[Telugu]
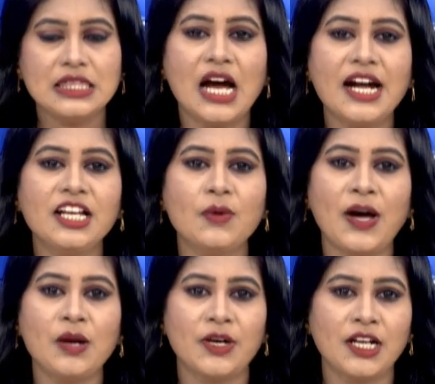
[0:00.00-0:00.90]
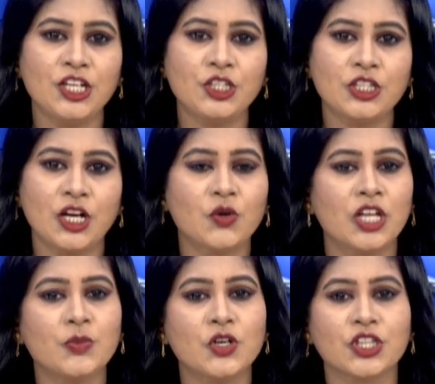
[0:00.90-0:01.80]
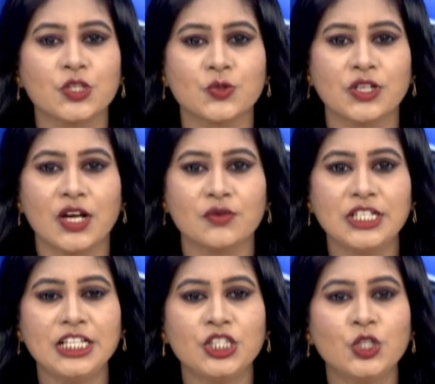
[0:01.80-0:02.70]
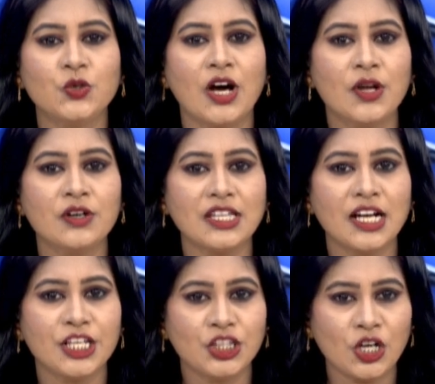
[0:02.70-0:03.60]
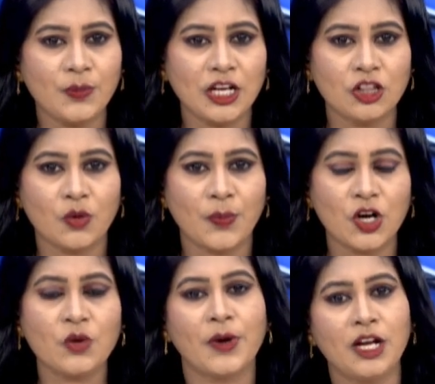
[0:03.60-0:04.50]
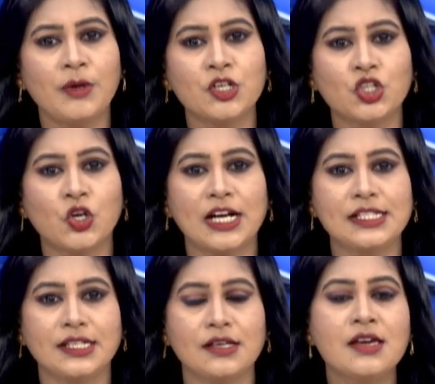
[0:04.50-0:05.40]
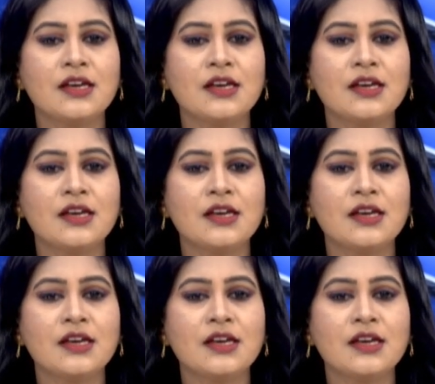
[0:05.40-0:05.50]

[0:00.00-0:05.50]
దాడికి పాల్పడ్డ నిందితులను అదుపులోకి తీసుకున్నారు నిందితుడు అరుణ్ తన ఇద్దరు పిల్లలతో పాటు పని మనిషితో కలిసి